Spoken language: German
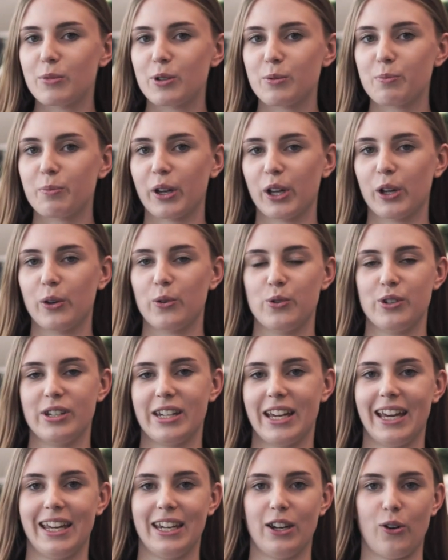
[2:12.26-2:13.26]
mitbringen
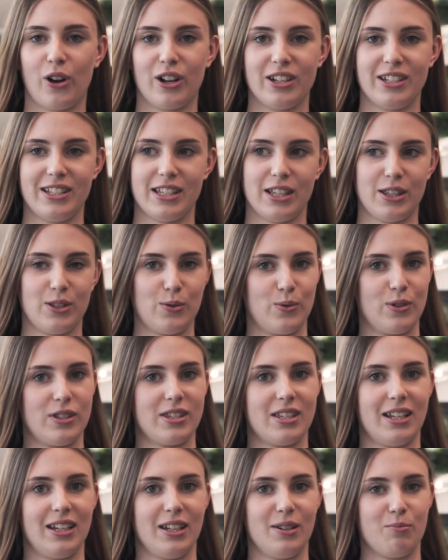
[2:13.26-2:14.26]
und ein
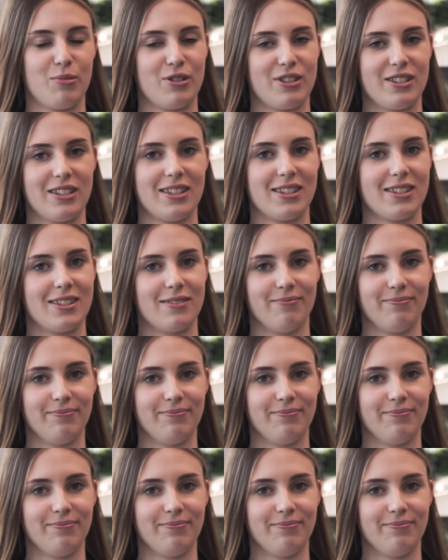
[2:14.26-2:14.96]
Organisationstalent besitzen.